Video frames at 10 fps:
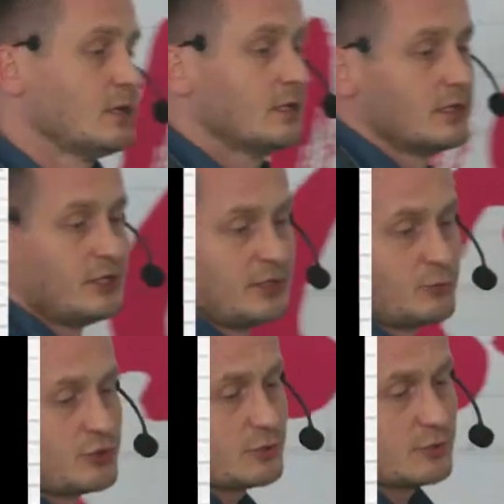Y, nie
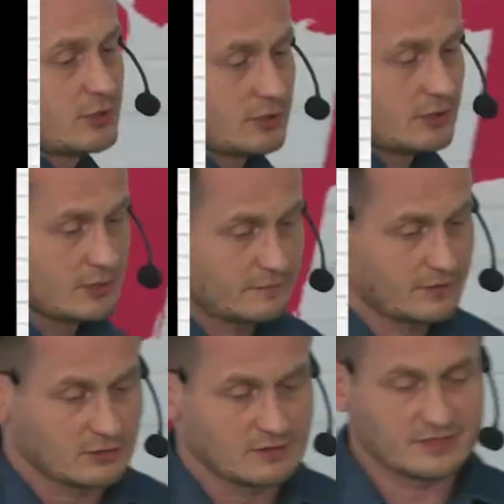musimy y,
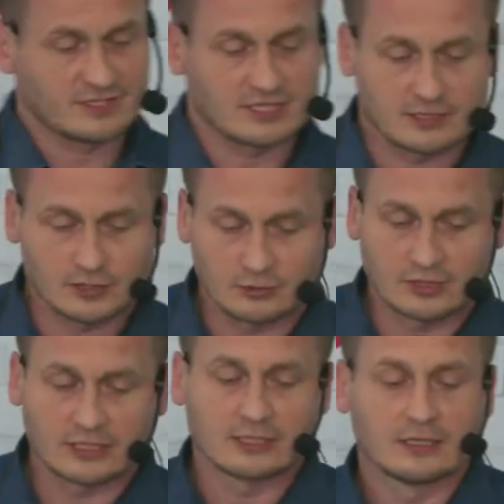wykonywać żadnych
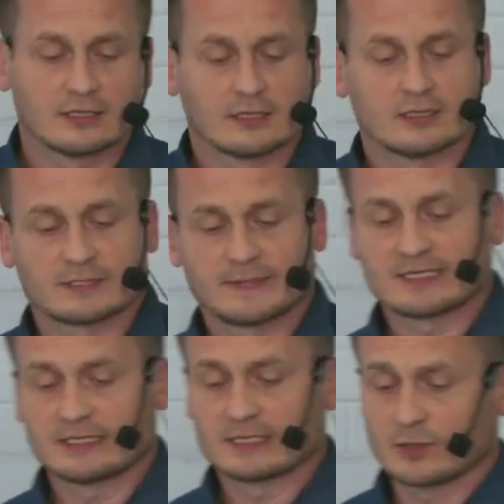tutaj
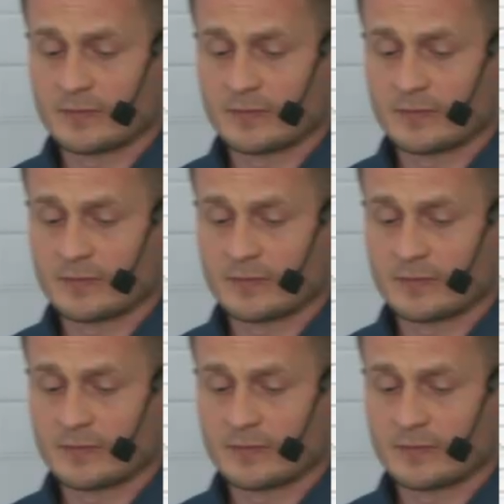specjalnych